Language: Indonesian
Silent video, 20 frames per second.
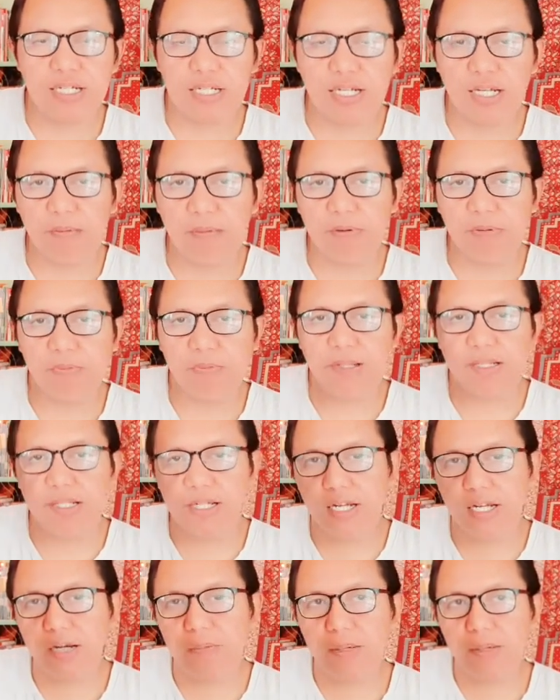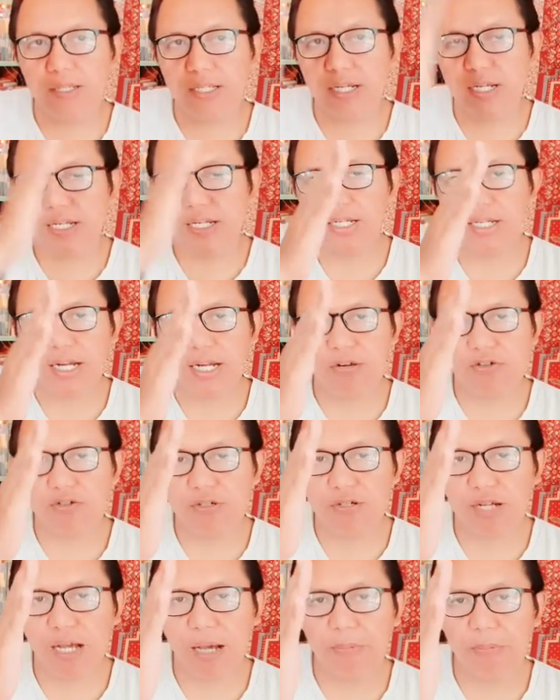Saya berbuat ini, akibatnya ini. Kalau
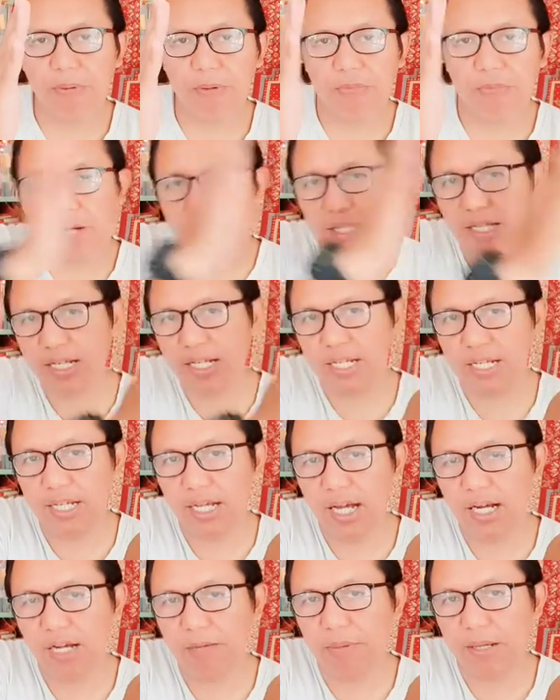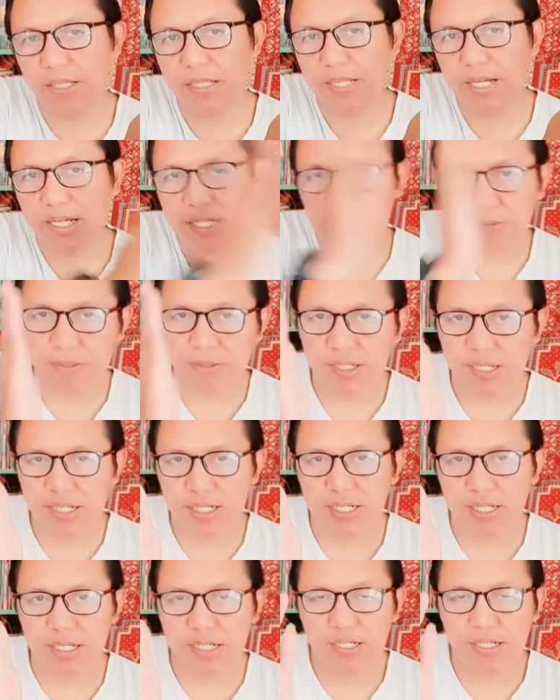nggak berbuat ini, akibatnya seperti
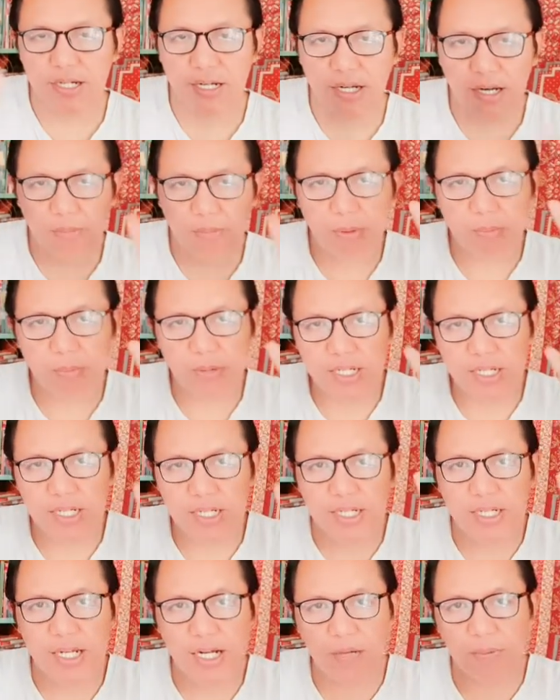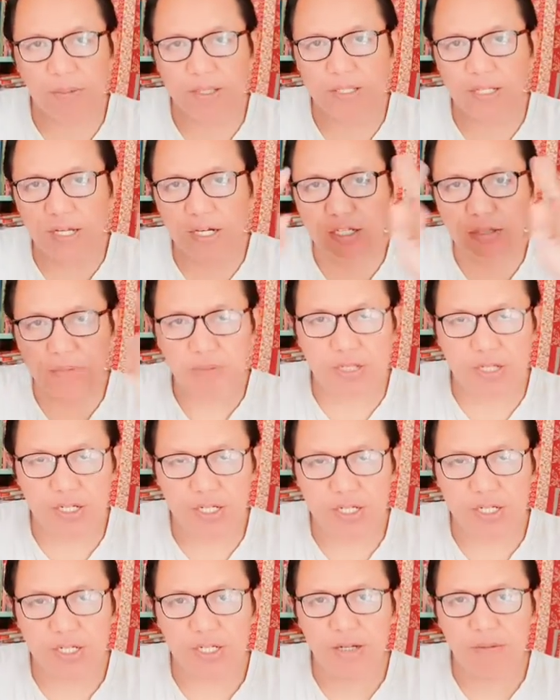ini. Nggak berbuat ini, akibatnya seperti
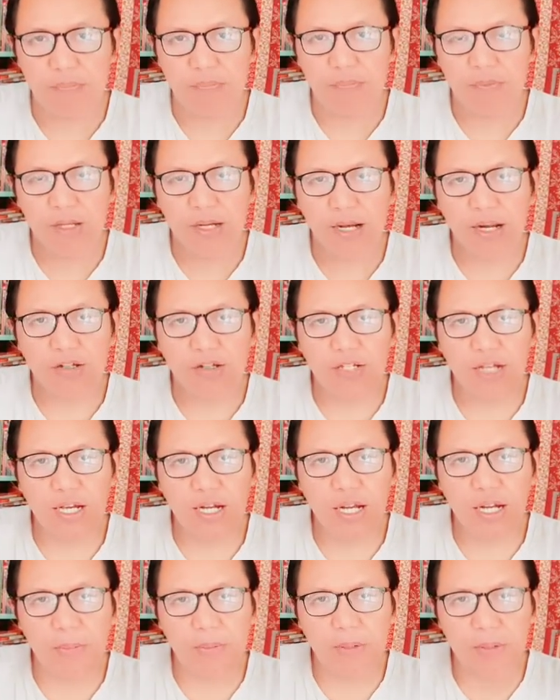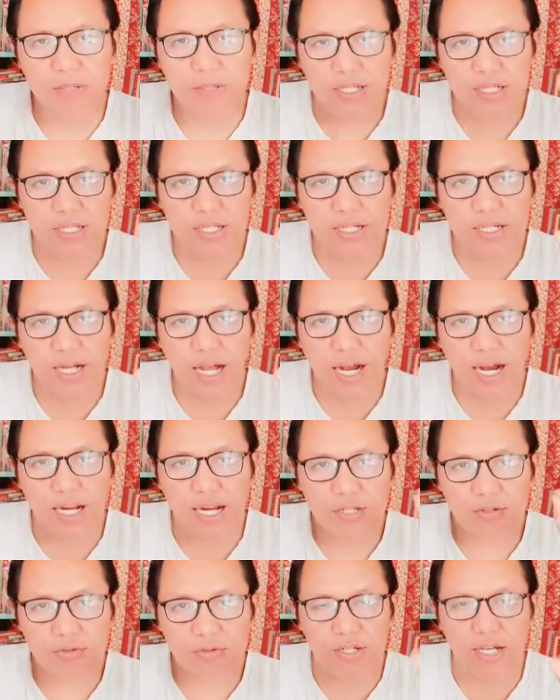ini. Kalau saya nggak berbis, nggak akan
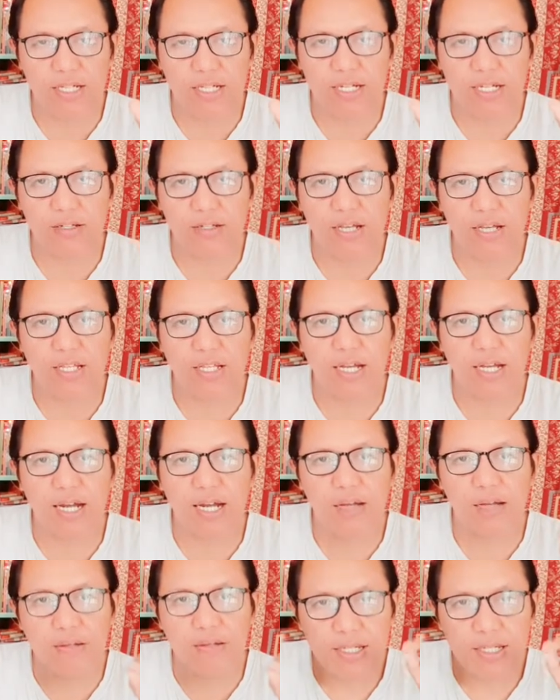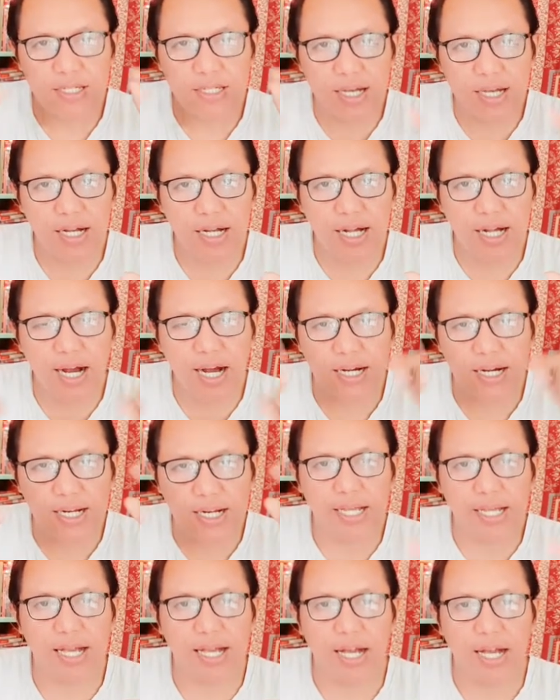sukses. Kalau saya hanya kaya saja, nggak akan
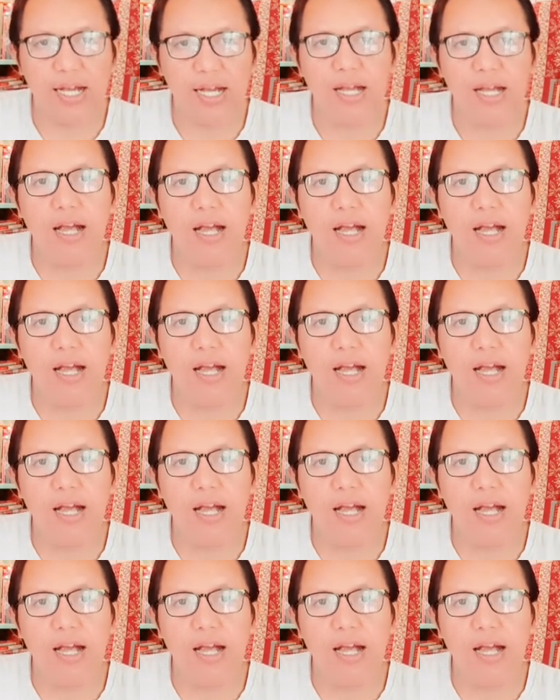kaya.